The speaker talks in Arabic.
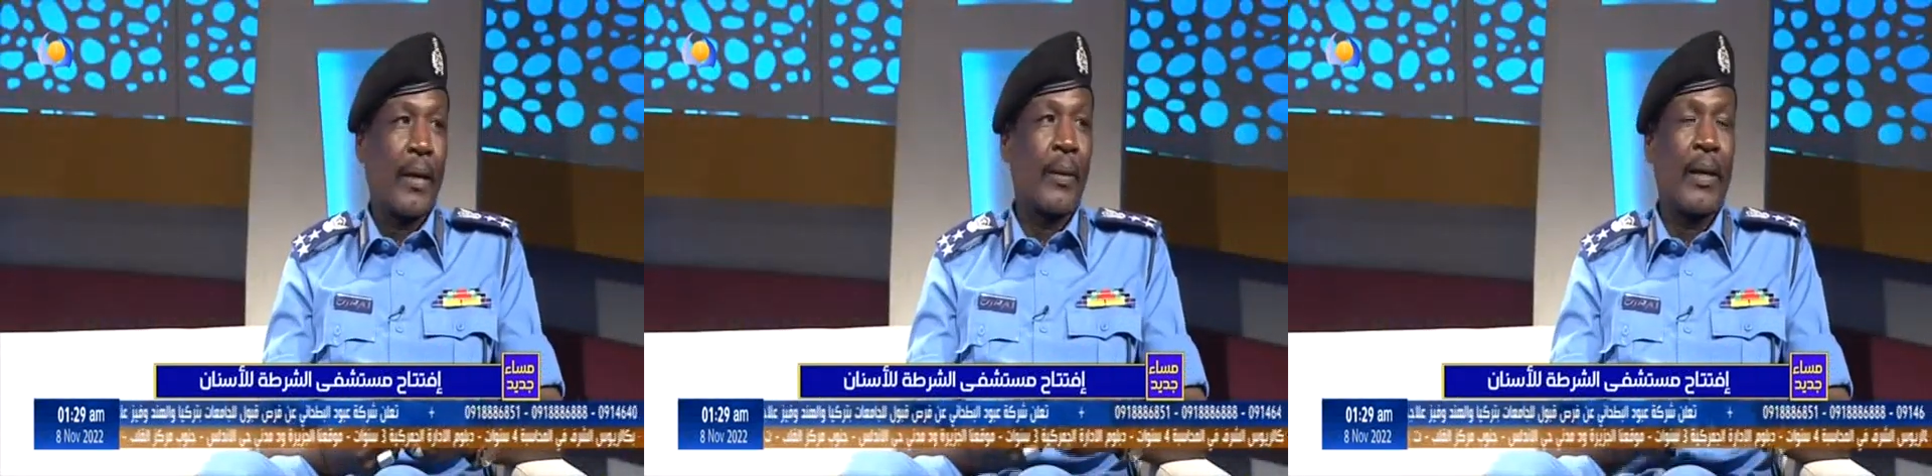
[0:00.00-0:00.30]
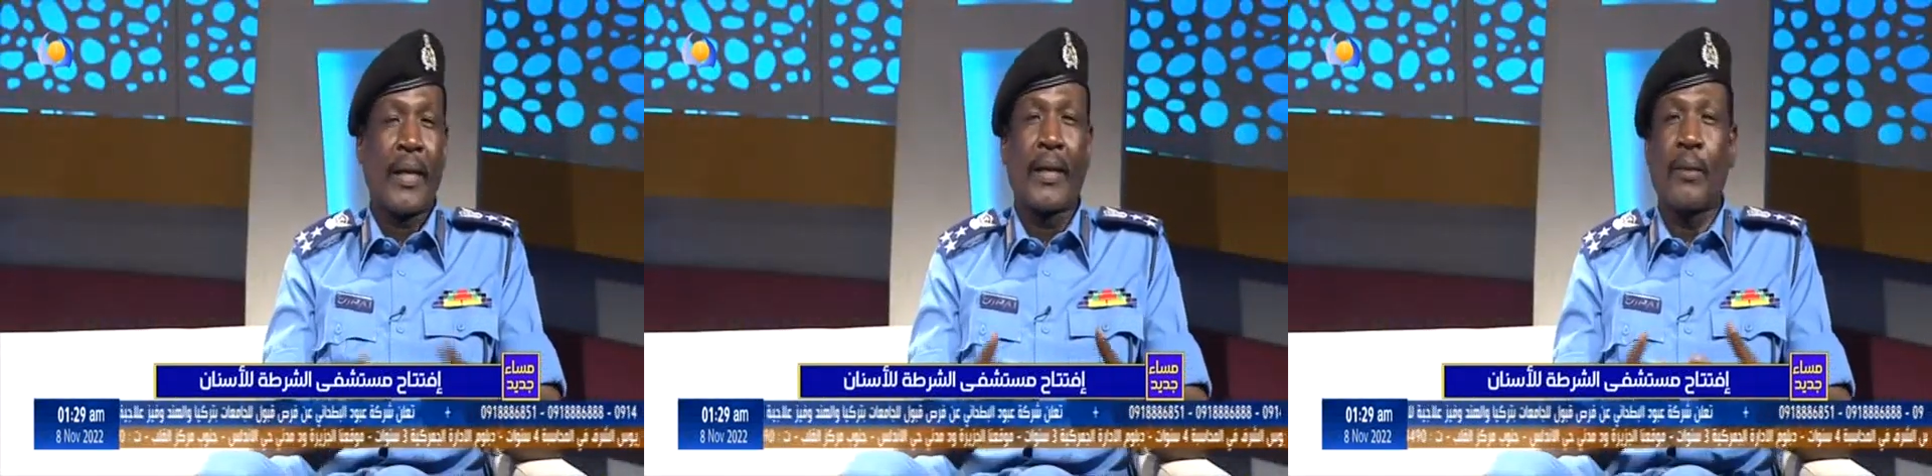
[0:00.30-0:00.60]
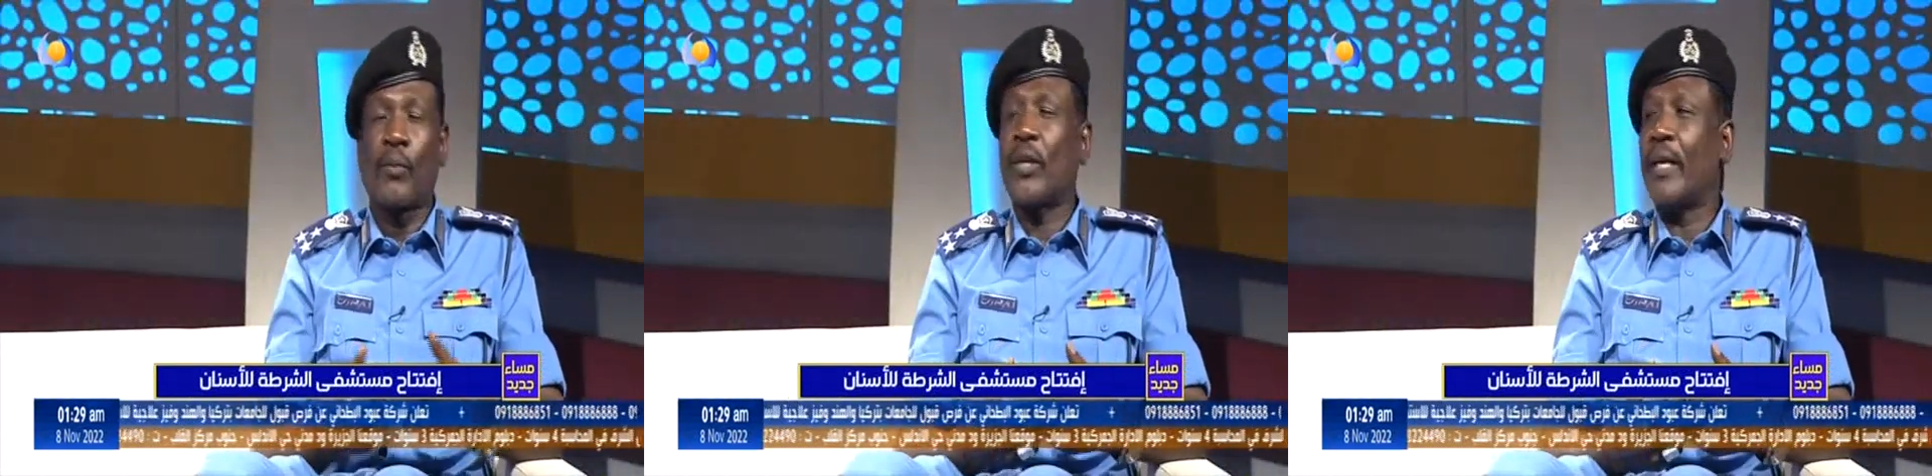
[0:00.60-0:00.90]
لنفسيات
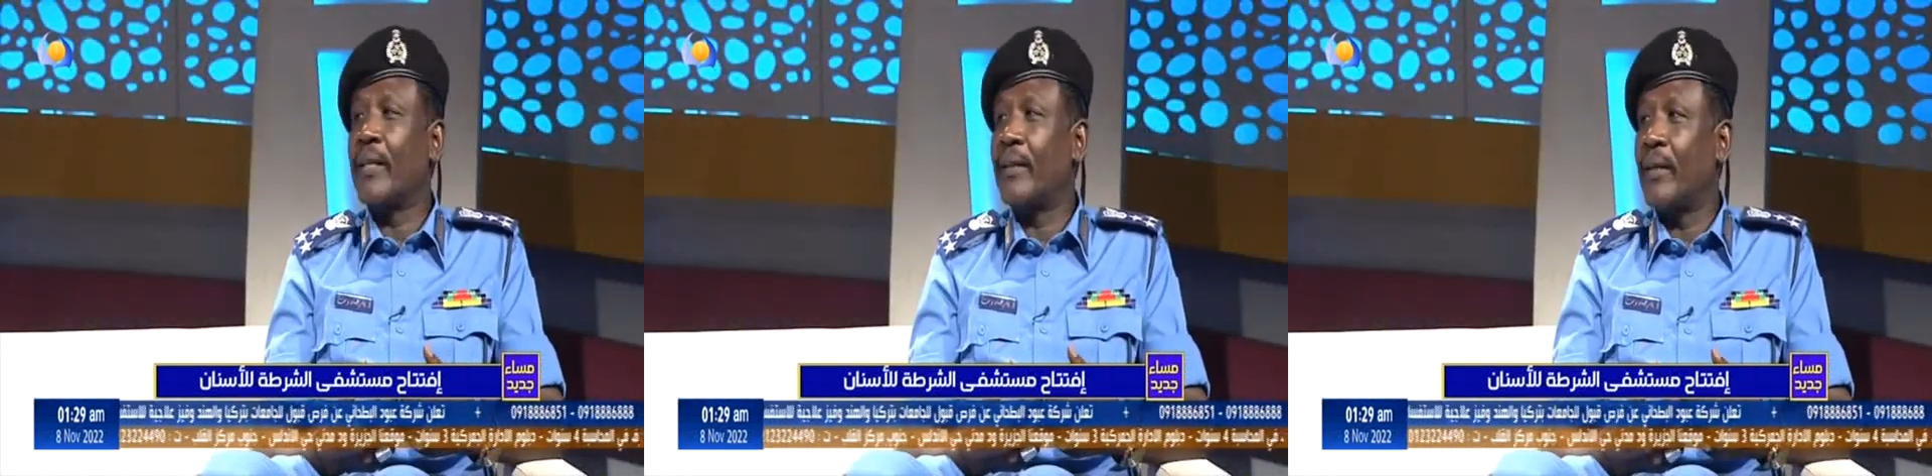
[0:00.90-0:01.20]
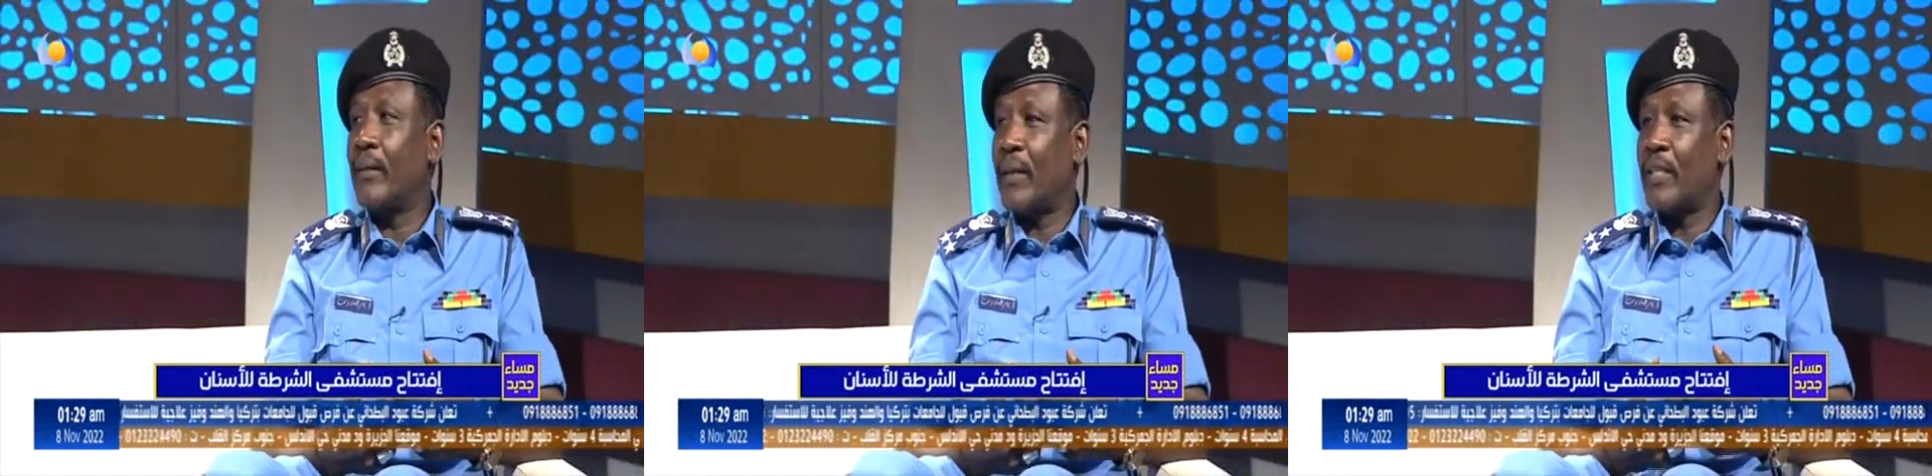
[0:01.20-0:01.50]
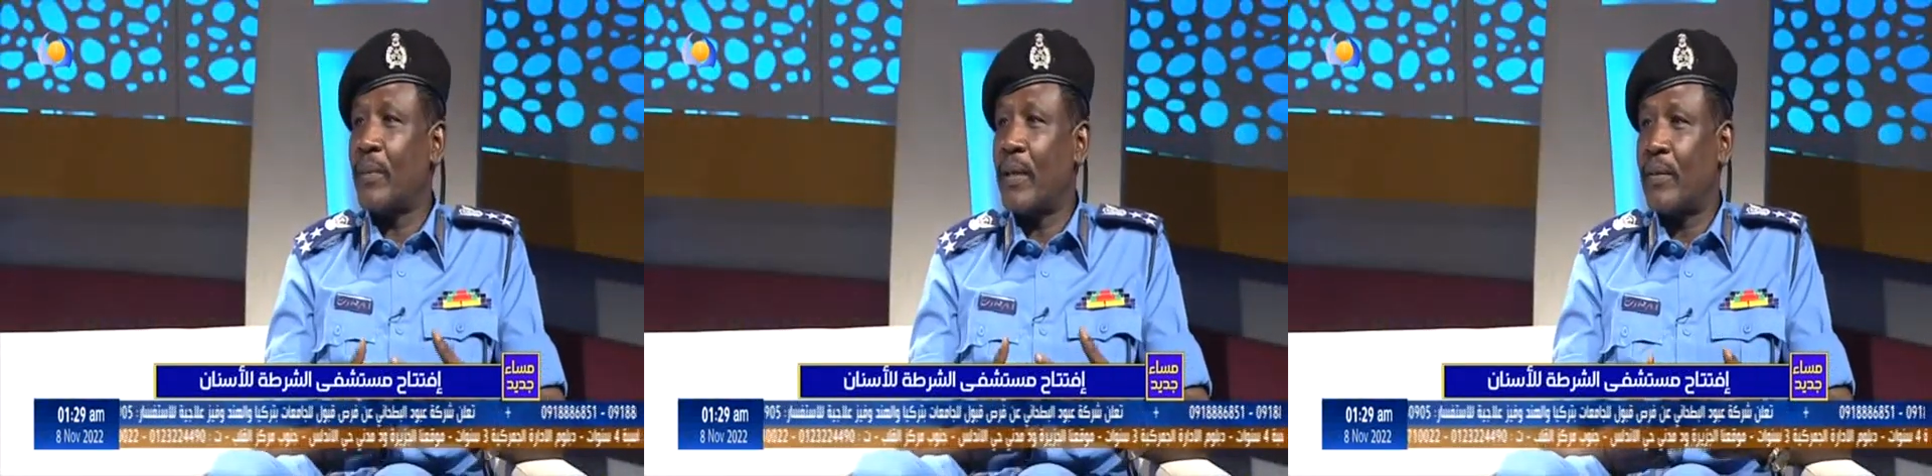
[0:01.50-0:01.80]
الطفل في
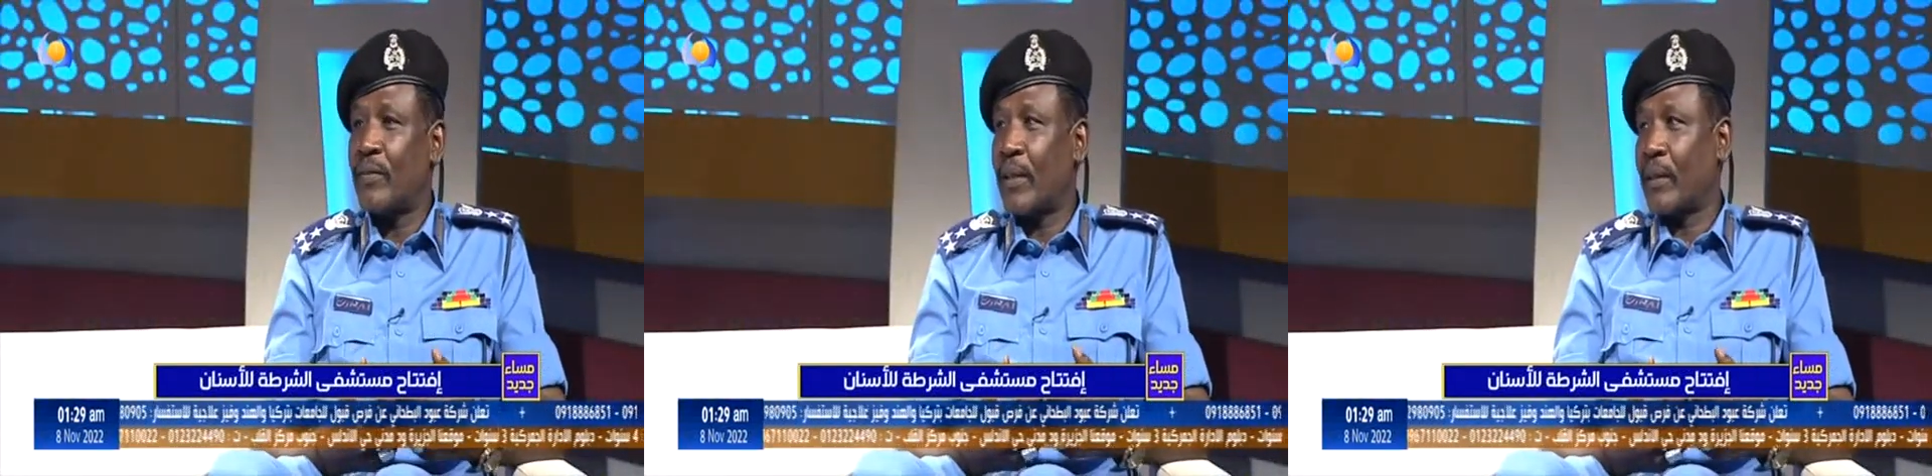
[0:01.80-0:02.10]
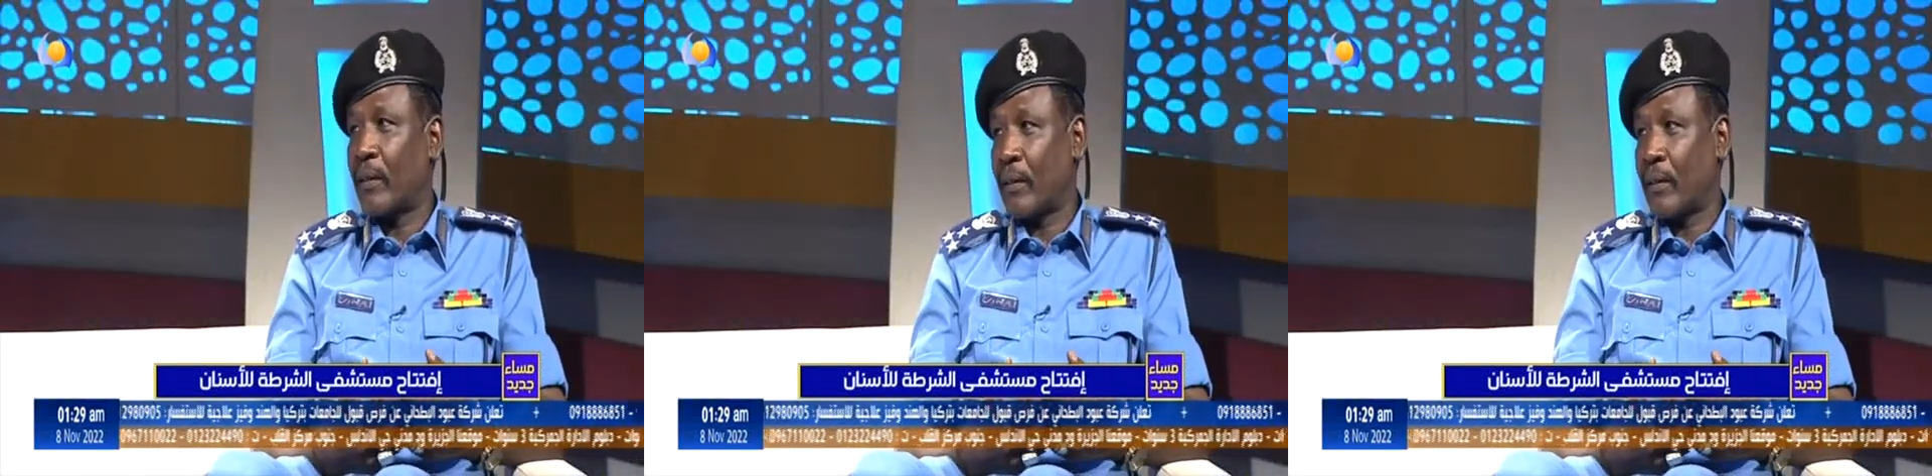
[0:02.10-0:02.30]
العلاج بتاعه